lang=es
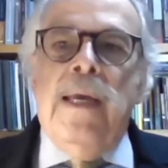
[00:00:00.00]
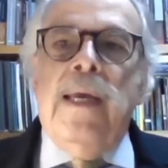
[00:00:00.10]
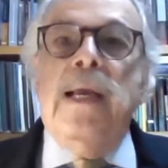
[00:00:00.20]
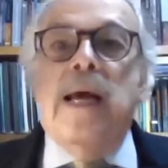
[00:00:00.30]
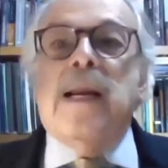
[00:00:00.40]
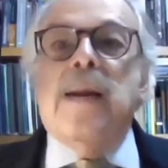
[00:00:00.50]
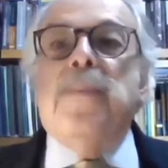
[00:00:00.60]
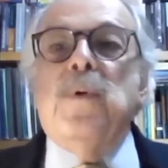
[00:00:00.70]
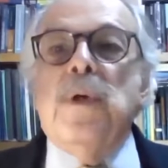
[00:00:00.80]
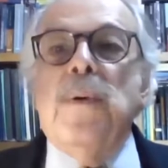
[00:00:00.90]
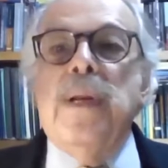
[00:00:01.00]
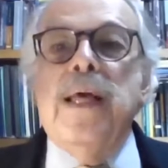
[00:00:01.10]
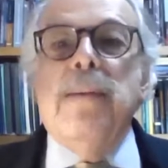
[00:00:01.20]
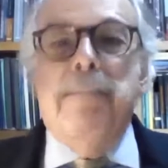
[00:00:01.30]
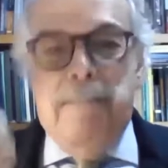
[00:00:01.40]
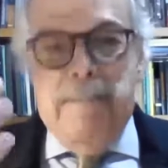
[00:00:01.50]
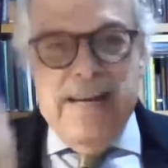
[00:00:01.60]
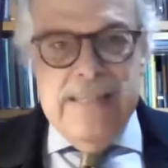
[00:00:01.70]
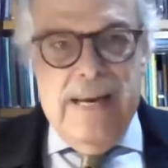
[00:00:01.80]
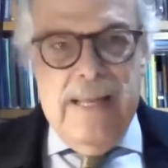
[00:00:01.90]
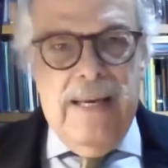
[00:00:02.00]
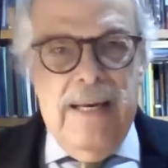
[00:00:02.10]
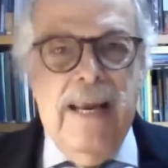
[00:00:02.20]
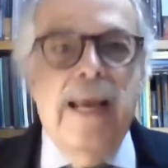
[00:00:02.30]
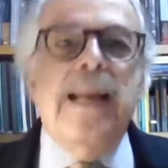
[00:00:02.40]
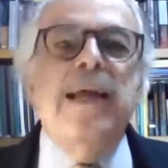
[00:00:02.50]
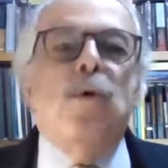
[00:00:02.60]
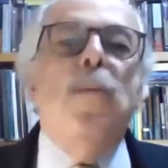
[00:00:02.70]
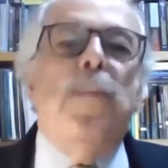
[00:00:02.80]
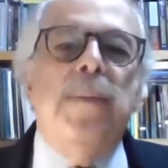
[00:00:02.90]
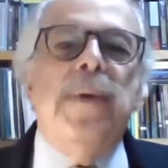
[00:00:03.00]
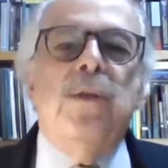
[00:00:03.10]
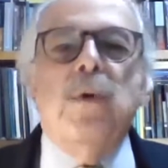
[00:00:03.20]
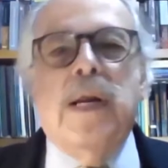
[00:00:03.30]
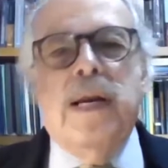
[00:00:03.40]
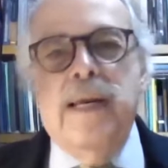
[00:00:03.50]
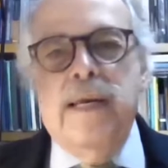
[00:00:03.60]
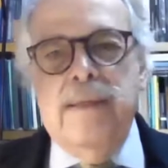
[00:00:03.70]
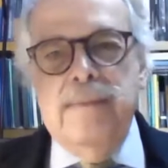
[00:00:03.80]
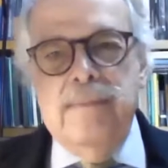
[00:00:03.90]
y la irresponsabilidad basada en el incumplimiento a la ley.